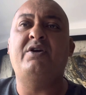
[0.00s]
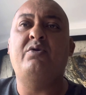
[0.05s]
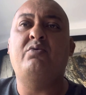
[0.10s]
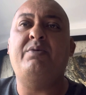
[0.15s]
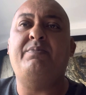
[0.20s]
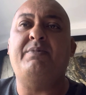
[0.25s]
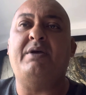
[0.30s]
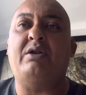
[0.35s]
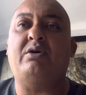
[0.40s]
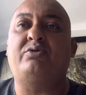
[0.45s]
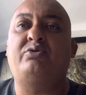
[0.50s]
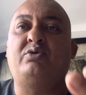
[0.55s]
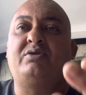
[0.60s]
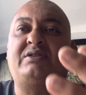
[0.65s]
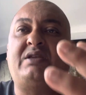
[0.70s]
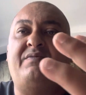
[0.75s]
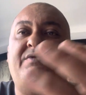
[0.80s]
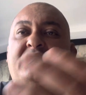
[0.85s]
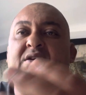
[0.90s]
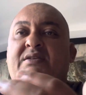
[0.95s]
Oui, mais alors donc
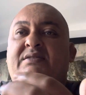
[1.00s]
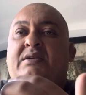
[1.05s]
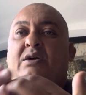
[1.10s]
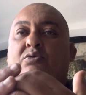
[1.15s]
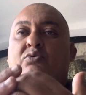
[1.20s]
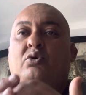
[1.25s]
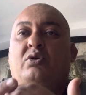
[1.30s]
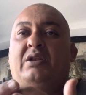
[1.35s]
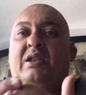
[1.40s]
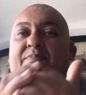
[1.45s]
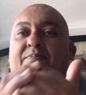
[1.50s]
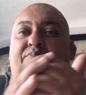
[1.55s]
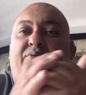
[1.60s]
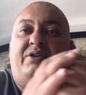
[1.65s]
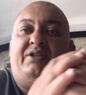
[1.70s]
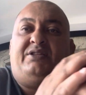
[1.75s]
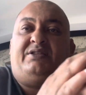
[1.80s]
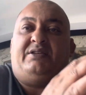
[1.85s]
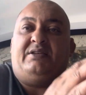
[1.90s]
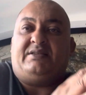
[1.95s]
ça veut dire que c'est encore la
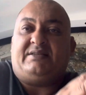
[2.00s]
politique.